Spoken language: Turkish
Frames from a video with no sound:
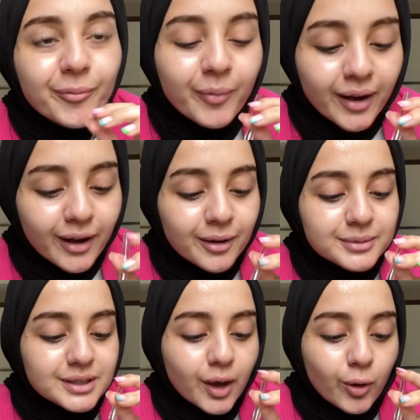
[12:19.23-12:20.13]
Baya bir
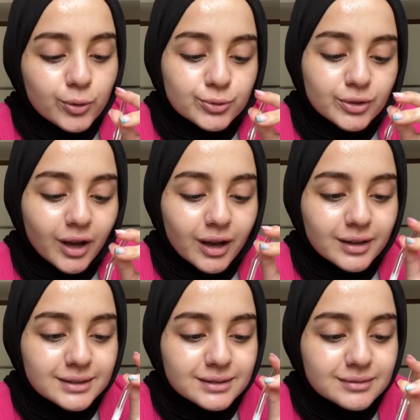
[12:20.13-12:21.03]
şey oldu
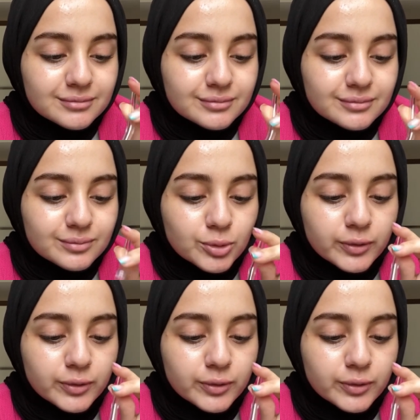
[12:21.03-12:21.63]
ya. Bu